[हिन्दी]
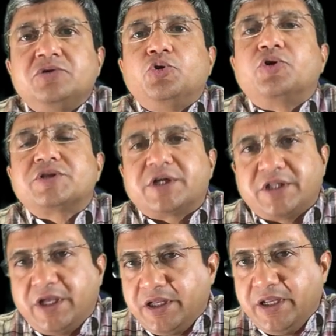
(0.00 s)
जोड़
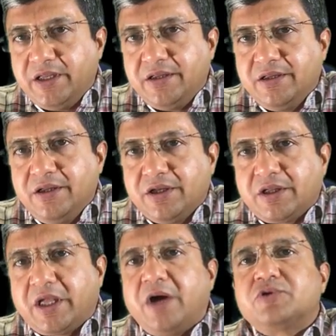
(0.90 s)
सकते हैं कि नहीं
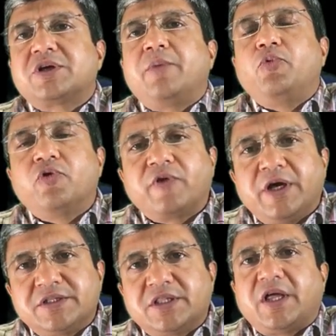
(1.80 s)
क्या उसका पूर्व
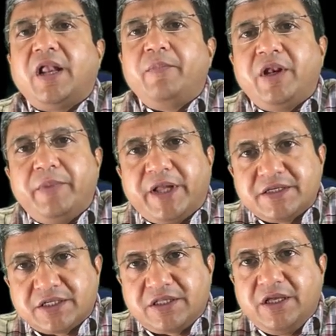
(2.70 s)
ज्ञान से तालमेल
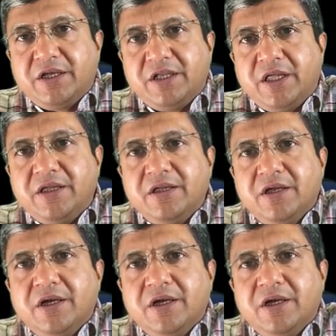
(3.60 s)
बैठा सकते हैं कि नहीं